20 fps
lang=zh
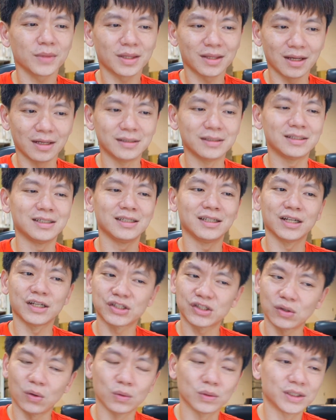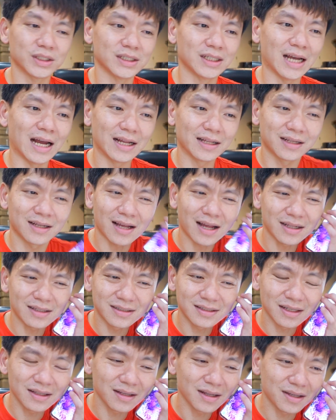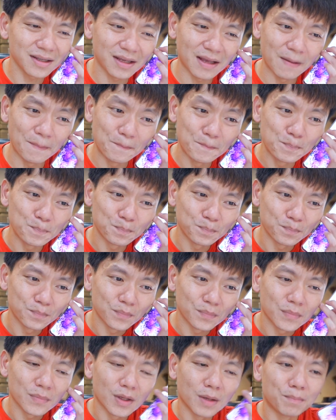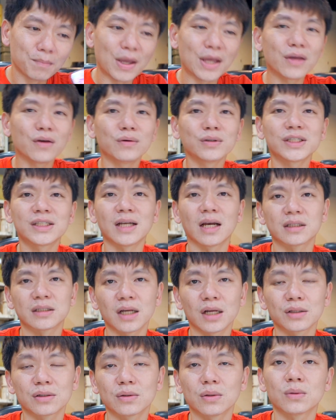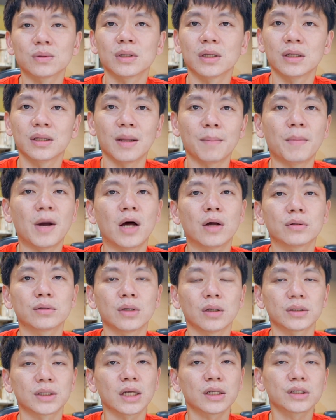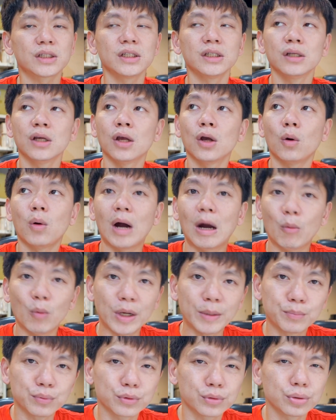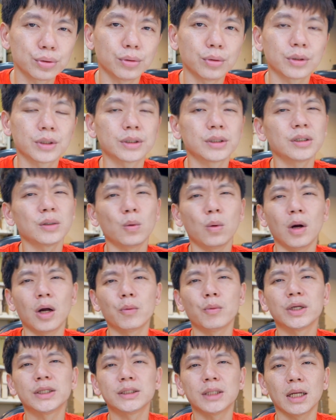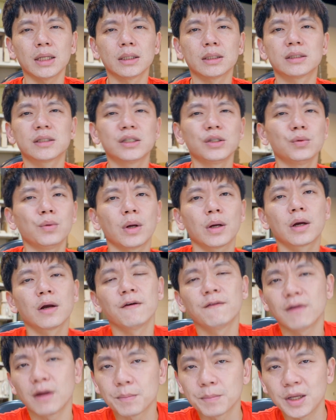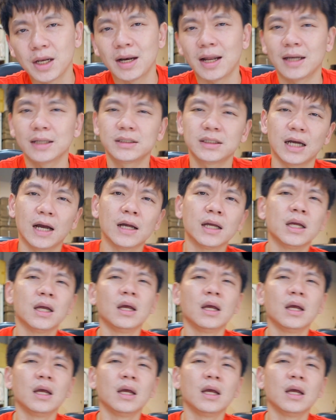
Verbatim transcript: 等级的手机啊，你看真的也没有想象中的那么好找。像是华为不错，可是华为现在的资源各方面来讲